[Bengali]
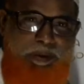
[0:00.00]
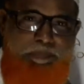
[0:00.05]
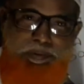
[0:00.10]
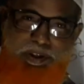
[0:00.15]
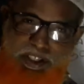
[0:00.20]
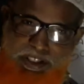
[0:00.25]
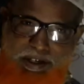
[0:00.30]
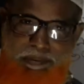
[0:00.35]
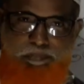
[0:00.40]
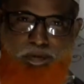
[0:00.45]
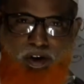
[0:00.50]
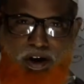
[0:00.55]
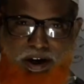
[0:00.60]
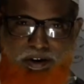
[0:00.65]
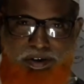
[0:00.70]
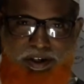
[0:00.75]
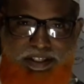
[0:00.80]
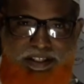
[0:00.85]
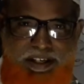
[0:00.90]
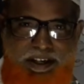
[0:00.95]
পৃষ্ঠা পড়া
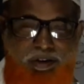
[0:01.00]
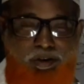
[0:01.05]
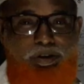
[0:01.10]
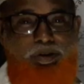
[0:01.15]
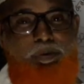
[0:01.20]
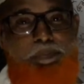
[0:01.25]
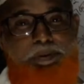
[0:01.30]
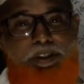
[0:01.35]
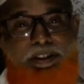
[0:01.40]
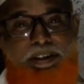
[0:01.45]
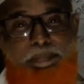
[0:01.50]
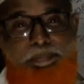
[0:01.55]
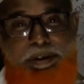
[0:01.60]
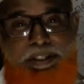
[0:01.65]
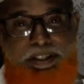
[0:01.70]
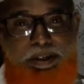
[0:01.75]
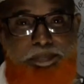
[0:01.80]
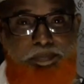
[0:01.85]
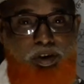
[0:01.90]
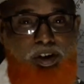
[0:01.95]
হয়েছে কত পৃষ্ঠা
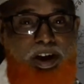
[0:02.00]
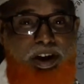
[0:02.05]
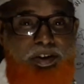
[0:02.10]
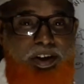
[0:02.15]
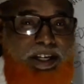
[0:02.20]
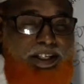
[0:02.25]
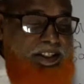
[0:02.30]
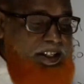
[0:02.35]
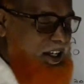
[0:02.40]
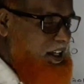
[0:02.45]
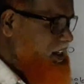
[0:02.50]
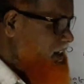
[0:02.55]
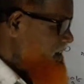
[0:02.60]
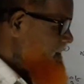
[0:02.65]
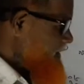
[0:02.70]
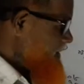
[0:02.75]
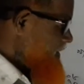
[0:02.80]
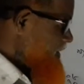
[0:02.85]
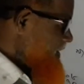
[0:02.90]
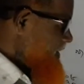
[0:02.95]
বেশি পড়া হয়েছে
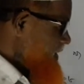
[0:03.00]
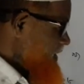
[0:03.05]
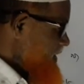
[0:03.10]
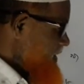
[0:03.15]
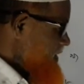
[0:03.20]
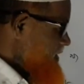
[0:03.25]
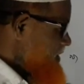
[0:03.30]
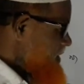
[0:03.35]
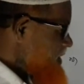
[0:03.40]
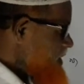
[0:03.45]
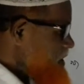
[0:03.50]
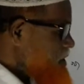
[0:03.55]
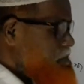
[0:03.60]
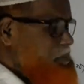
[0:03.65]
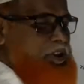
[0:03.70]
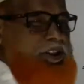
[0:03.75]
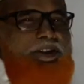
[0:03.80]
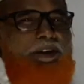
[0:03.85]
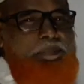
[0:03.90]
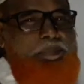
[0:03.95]
তিরিশ
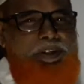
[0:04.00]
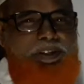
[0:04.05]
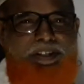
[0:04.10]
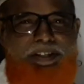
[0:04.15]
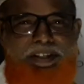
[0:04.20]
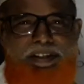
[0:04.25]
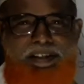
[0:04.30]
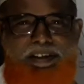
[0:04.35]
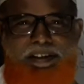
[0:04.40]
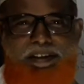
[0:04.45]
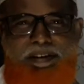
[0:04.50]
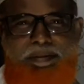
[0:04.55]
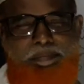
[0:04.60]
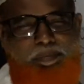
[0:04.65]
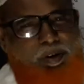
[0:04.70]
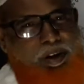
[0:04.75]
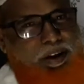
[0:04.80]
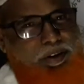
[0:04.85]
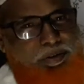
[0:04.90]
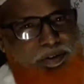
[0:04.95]
পৃষ্ঠা বেশি
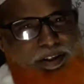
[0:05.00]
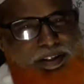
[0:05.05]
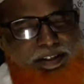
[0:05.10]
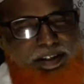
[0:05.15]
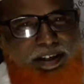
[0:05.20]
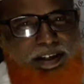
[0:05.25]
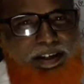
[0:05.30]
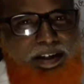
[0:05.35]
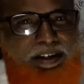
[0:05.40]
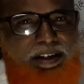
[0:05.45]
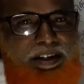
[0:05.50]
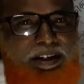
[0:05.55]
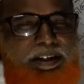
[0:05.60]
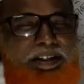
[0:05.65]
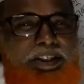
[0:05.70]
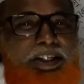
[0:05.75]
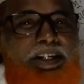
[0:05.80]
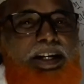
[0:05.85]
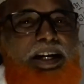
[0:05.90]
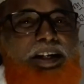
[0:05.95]
পড়া হয়েছে
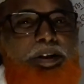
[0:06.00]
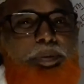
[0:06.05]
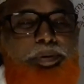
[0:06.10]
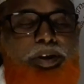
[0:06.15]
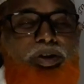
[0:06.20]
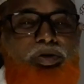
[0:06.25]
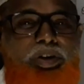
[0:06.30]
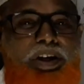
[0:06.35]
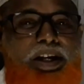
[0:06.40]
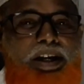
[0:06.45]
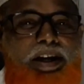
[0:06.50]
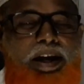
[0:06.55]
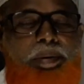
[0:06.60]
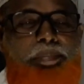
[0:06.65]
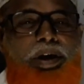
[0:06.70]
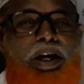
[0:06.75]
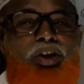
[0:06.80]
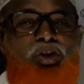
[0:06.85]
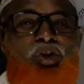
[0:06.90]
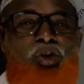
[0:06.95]
শিক্ষার্থীবৃন্দ এখানে
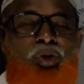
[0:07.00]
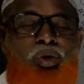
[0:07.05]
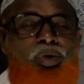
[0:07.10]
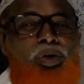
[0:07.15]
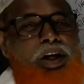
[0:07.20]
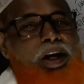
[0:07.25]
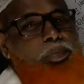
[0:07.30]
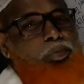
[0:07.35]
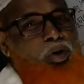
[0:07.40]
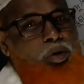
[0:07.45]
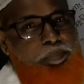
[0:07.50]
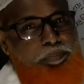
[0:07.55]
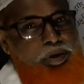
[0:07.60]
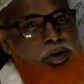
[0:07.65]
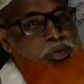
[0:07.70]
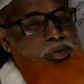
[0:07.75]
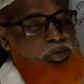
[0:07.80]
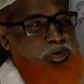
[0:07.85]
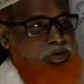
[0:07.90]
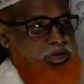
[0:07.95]
আমরা যোগ এবং
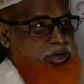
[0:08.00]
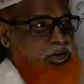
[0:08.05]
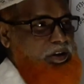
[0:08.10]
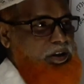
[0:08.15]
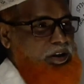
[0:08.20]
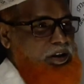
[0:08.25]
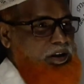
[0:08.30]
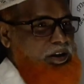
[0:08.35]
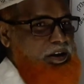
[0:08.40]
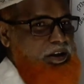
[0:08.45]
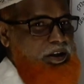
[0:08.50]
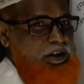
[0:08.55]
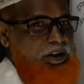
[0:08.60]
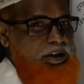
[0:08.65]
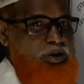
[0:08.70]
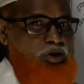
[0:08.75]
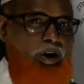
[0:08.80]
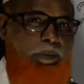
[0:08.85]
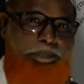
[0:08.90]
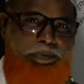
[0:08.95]
বিয়োগ
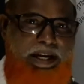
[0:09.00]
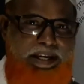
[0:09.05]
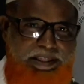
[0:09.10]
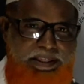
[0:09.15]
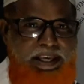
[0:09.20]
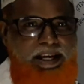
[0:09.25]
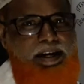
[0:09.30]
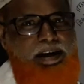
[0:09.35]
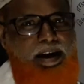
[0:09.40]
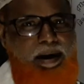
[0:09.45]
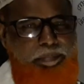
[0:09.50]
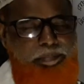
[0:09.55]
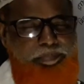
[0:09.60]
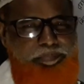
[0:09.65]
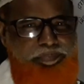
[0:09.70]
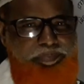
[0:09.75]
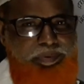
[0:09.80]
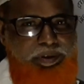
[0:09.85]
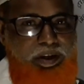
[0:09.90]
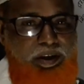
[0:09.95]
সবটাই দেখলাম
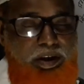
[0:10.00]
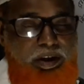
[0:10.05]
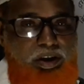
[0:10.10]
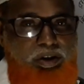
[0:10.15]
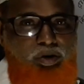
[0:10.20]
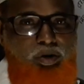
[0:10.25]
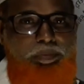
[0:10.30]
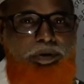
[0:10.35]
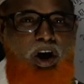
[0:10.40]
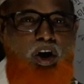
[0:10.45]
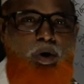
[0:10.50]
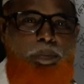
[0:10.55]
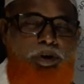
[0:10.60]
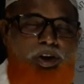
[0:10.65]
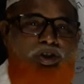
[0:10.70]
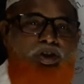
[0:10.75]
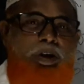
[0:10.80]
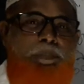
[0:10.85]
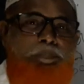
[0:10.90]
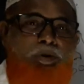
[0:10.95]
তোমরা
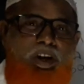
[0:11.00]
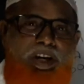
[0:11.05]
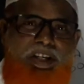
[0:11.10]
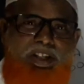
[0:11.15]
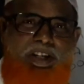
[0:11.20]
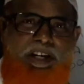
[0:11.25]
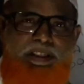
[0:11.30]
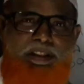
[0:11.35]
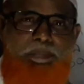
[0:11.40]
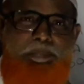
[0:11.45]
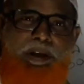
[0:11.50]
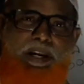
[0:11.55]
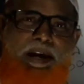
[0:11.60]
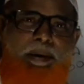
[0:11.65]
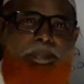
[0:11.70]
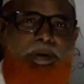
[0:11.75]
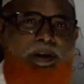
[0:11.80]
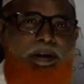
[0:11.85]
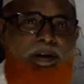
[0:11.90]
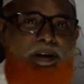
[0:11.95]
অবশ্যই বইয়ের সাথে
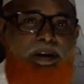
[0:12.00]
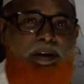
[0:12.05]
মিলাবে